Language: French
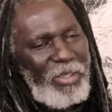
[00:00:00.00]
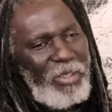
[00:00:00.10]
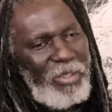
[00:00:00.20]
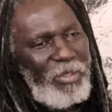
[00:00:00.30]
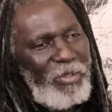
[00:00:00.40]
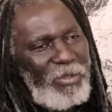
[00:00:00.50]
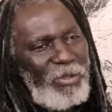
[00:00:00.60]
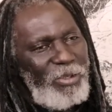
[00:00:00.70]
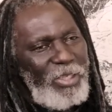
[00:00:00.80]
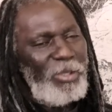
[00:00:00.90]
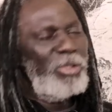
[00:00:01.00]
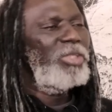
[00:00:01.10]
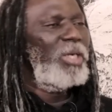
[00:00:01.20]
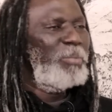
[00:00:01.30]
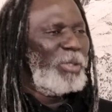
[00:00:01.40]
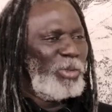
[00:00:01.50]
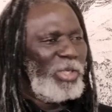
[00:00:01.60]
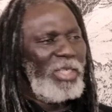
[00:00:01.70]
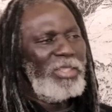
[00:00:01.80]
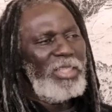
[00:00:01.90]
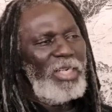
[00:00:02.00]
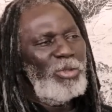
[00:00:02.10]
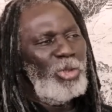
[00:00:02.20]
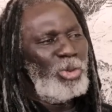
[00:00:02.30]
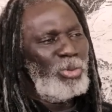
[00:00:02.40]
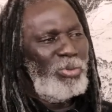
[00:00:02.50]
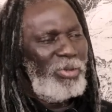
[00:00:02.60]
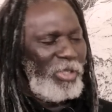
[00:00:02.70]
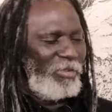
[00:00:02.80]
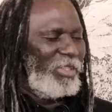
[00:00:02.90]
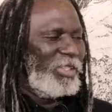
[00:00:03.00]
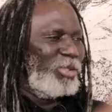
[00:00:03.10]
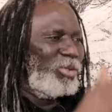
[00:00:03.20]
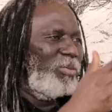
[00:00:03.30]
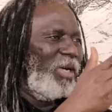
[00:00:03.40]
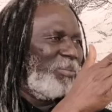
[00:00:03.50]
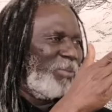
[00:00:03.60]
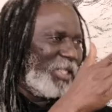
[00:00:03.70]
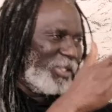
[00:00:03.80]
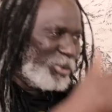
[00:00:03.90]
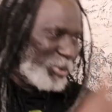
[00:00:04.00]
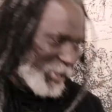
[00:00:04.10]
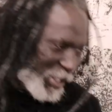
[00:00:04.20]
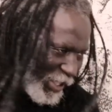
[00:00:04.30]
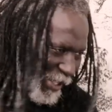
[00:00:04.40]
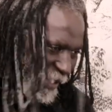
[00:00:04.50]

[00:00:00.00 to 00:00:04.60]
Et donc, euh, d'ailleurs, je rappelle qu'on a enregistré en deux jours. On a fait les instruments pendant une journée.